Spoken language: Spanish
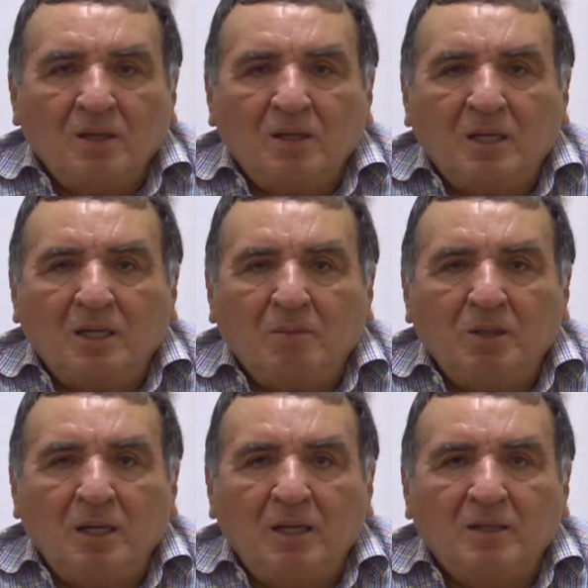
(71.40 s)
que
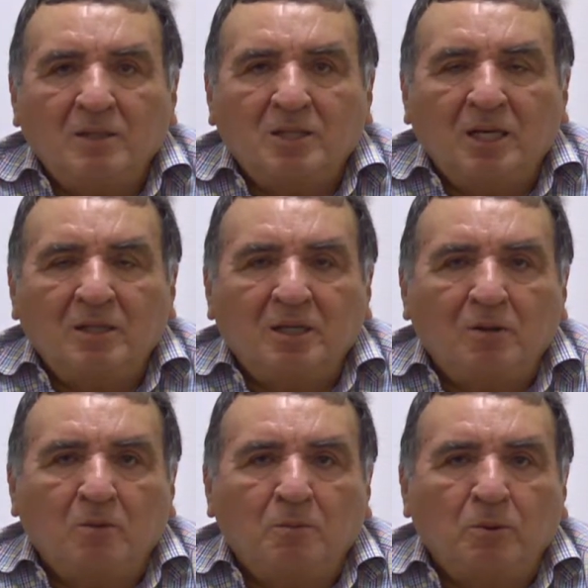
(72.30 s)
también se
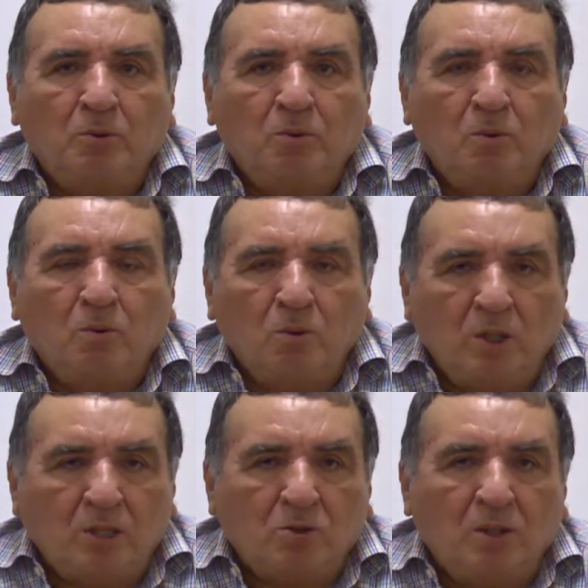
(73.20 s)
entregó por
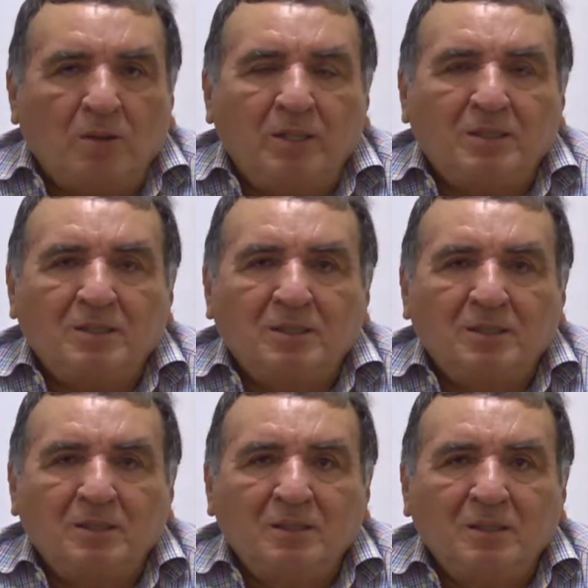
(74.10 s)
una sola
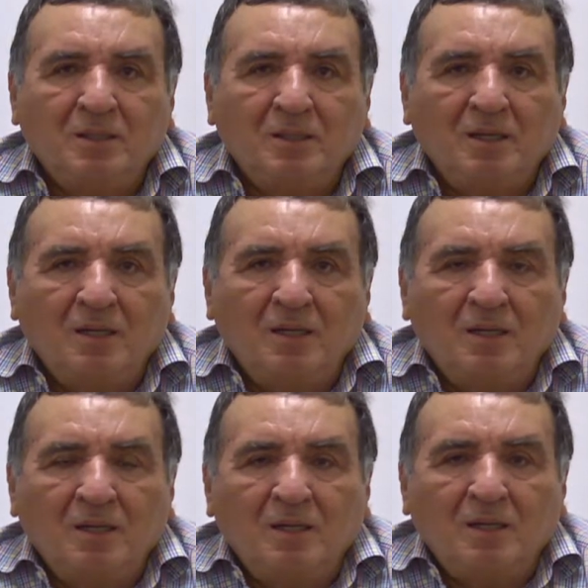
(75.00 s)
vez.
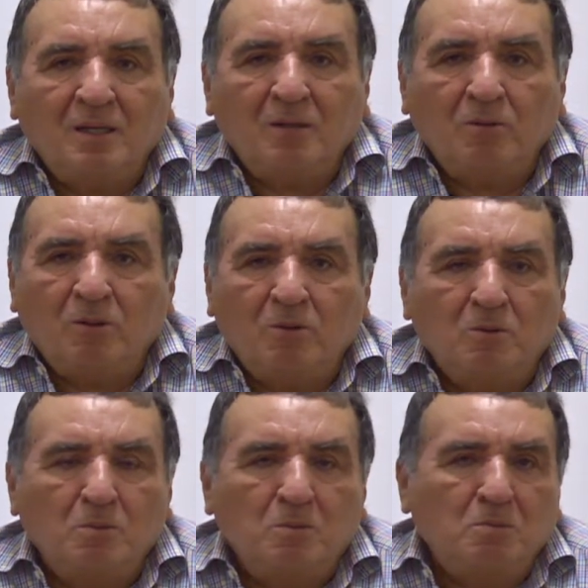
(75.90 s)
Y
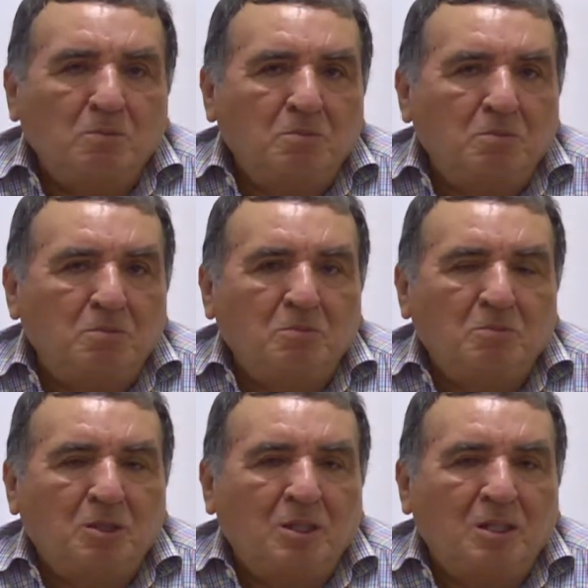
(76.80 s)
luego
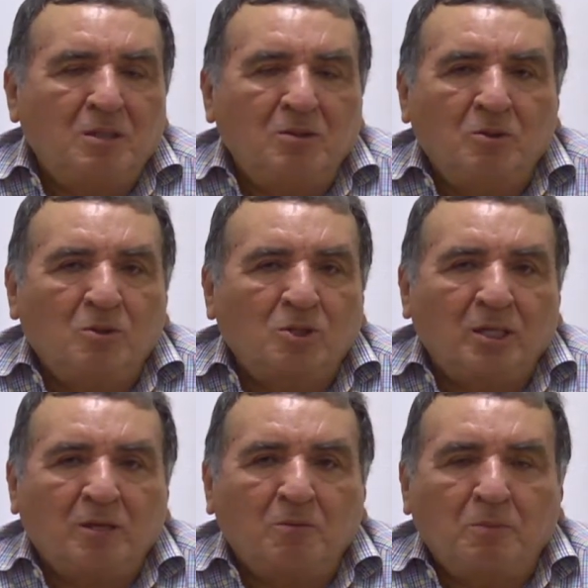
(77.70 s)
no
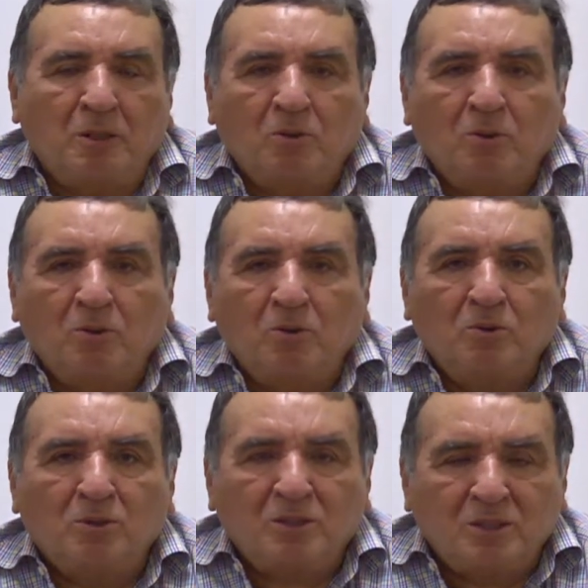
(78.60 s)
se
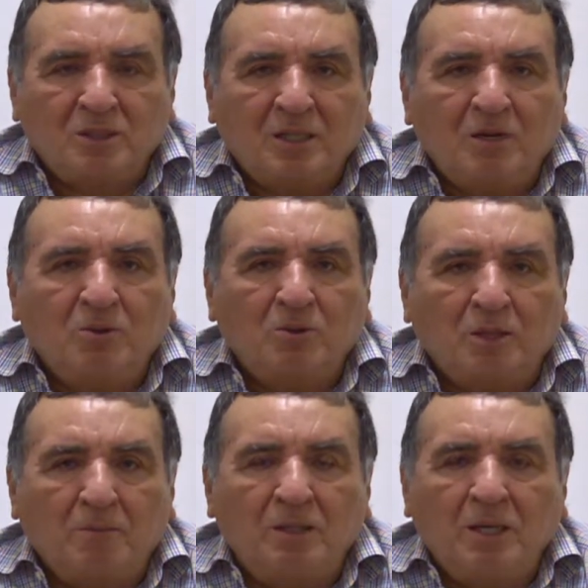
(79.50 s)
recuperó, cayó
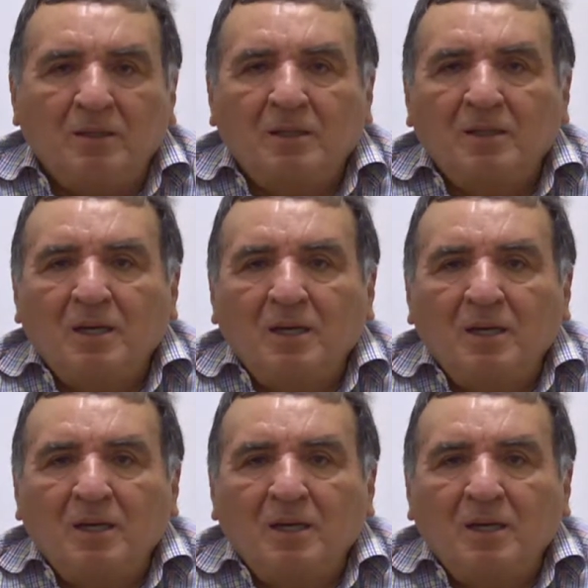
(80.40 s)
también